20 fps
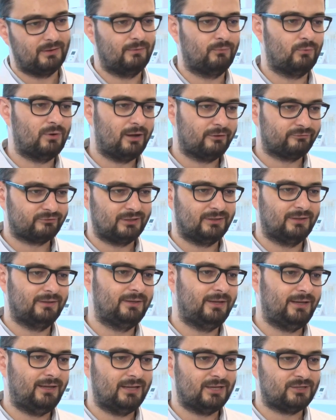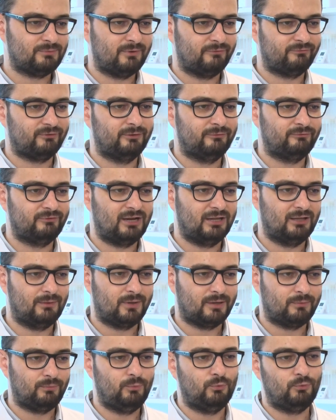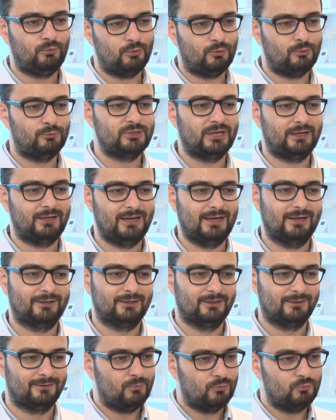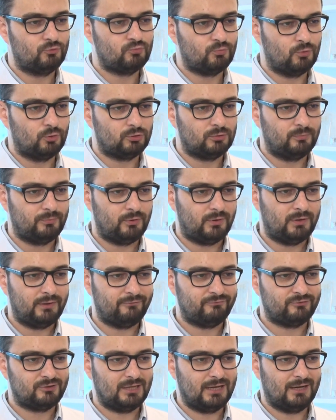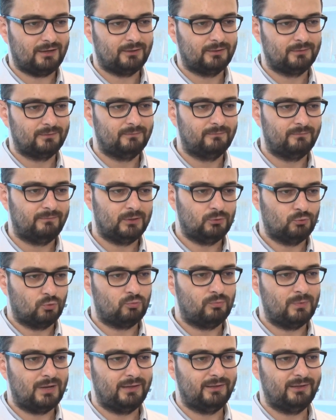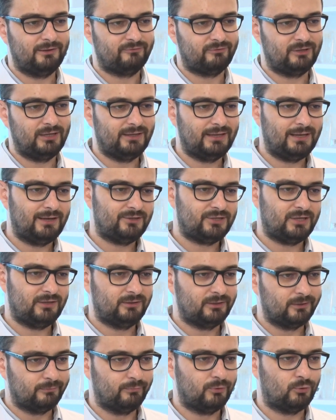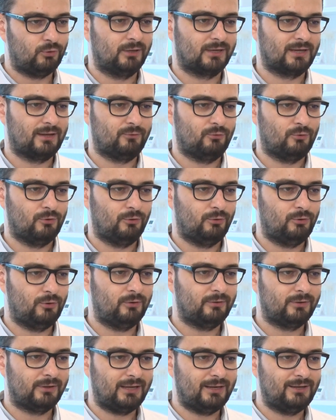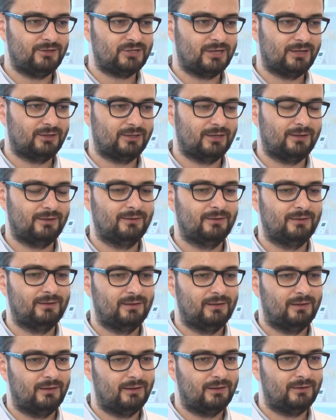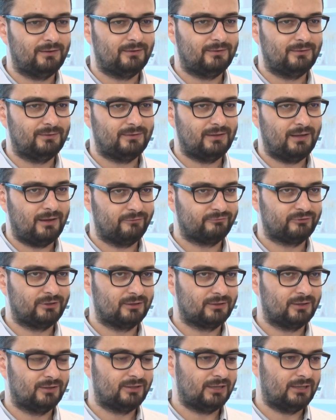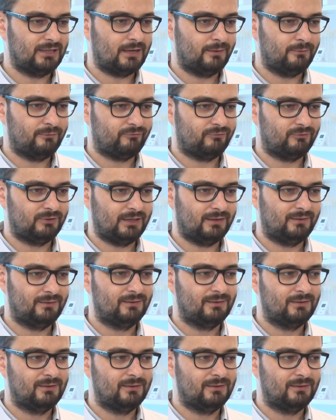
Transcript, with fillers: bu hastaların iyileşmesini sağlamak mümkün olacak ileride. Bu üç boyutlu biyoyazıcılar ve doku mühendisliği geleceğin tıbbı olarak görülüyor. Gelecekte e, hastalıkların tedavisinde